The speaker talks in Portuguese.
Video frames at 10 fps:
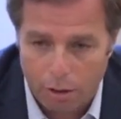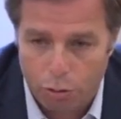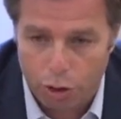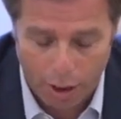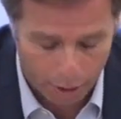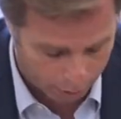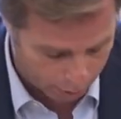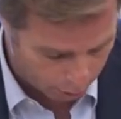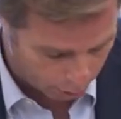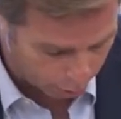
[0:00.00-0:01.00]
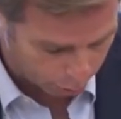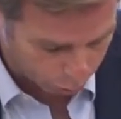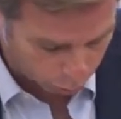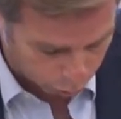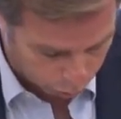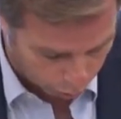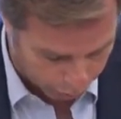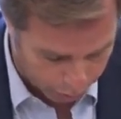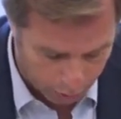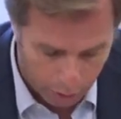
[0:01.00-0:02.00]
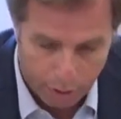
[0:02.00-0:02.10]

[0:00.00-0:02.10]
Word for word: e nos dar aqui e, eh, soluções.